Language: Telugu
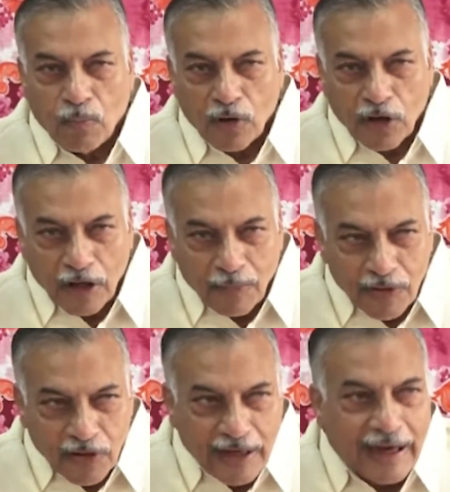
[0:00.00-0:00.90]

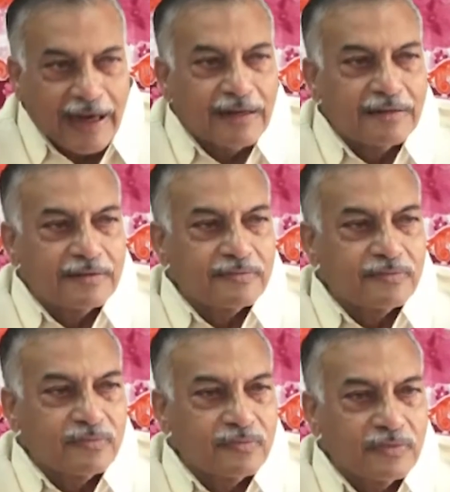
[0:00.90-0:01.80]
మొట్టమొదటిగా
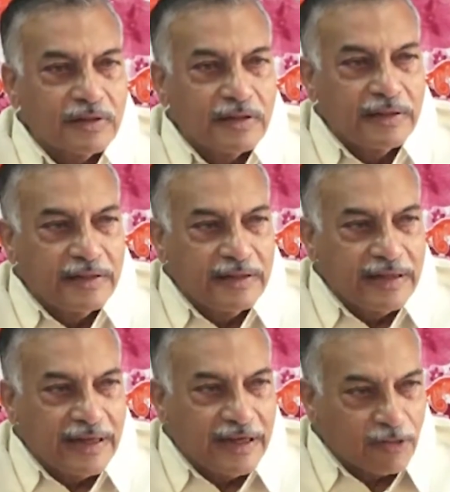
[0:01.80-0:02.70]
హిందీ
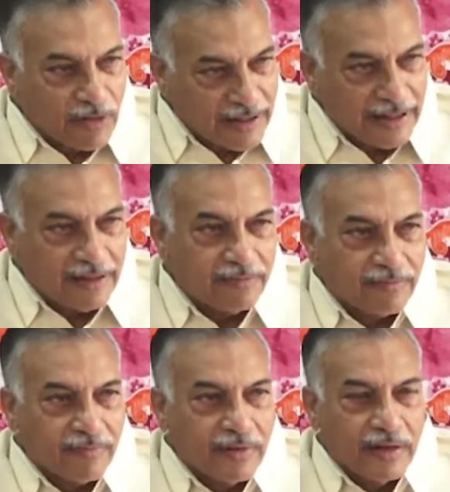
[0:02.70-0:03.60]
అనేటువంటిది
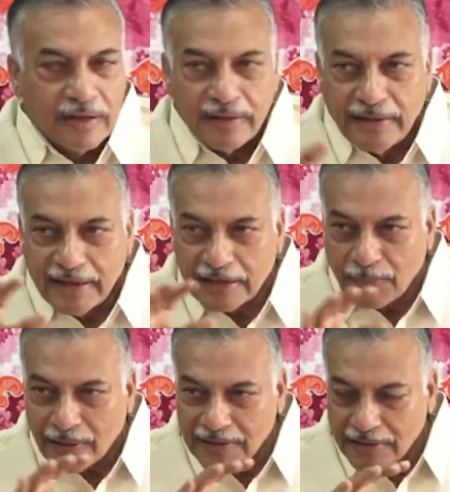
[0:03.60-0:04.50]
దేశ
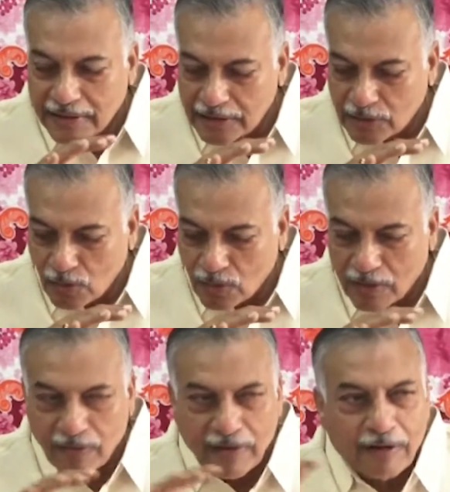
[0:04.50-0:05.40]
భాష దేశంలో
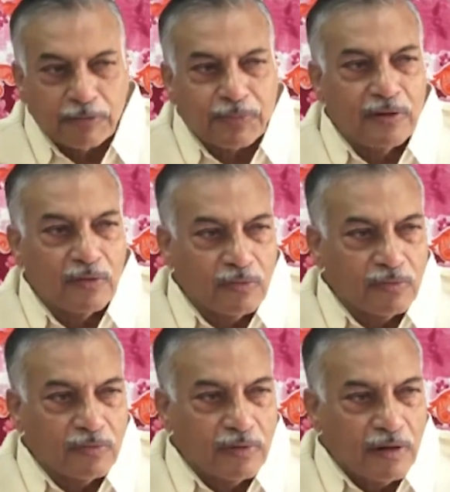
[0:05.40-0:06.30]
ఉన్నటువంటి యావత్ ప్రజలు
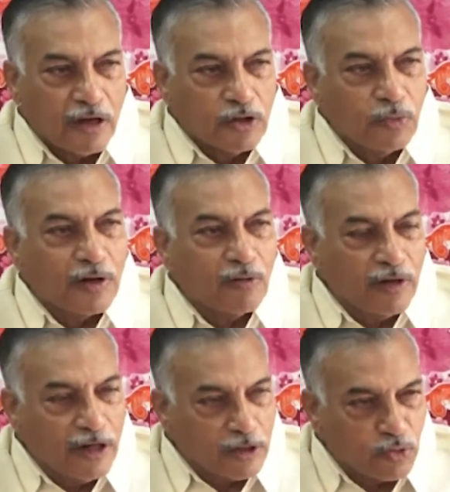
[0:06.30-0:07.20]
అందుబాటులో
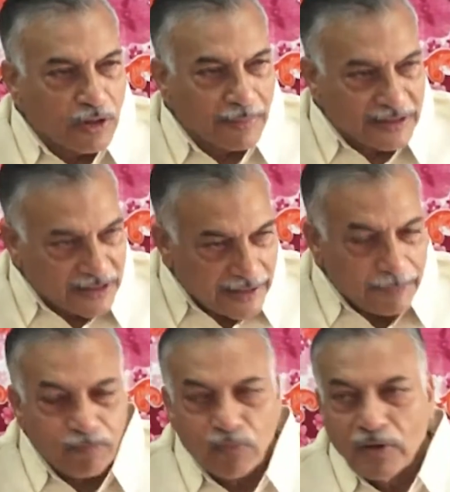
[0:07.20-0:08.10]
నేర్చుకుంటే మంచిది
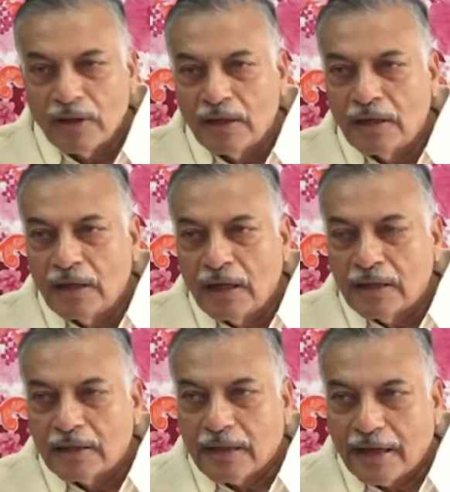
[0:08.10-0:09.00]

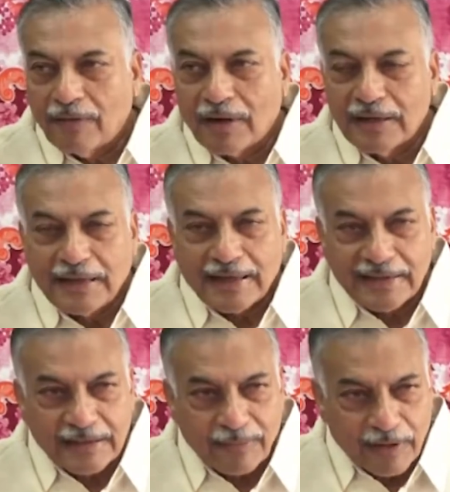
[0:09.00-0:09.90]
దానివల్ల
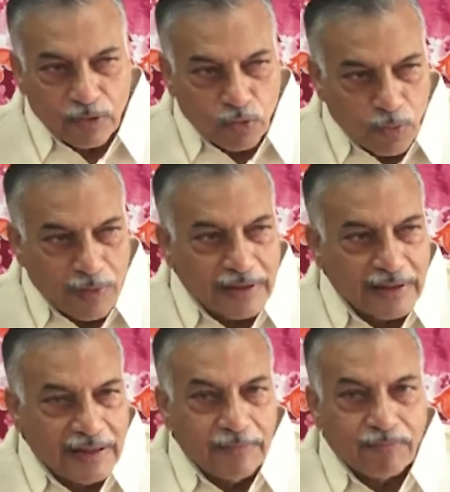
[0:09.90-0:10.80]
జాతీయ సమైకి
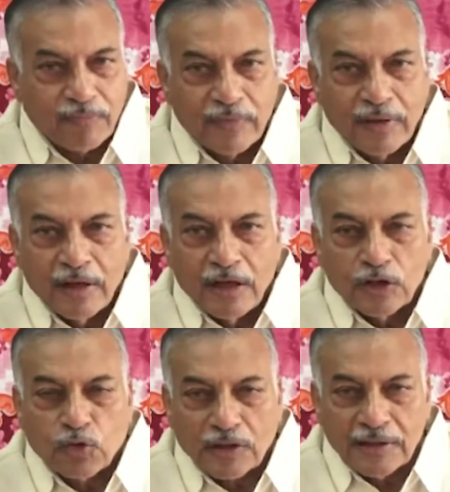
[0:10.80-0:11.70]
తోడ్పడుతుంది
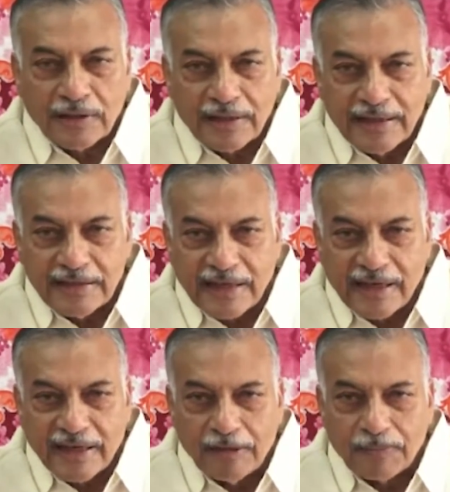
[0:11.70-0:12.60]
స్వతంత్ర
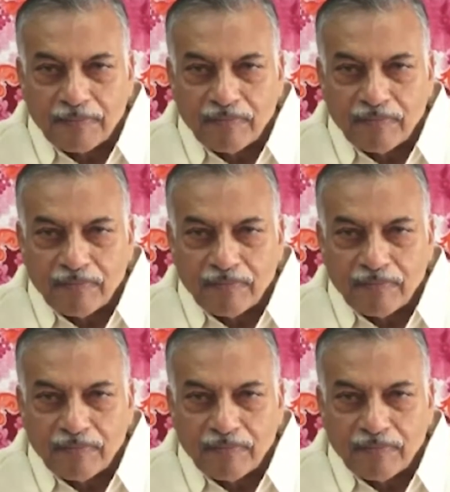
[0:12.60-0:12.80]
దేశానికి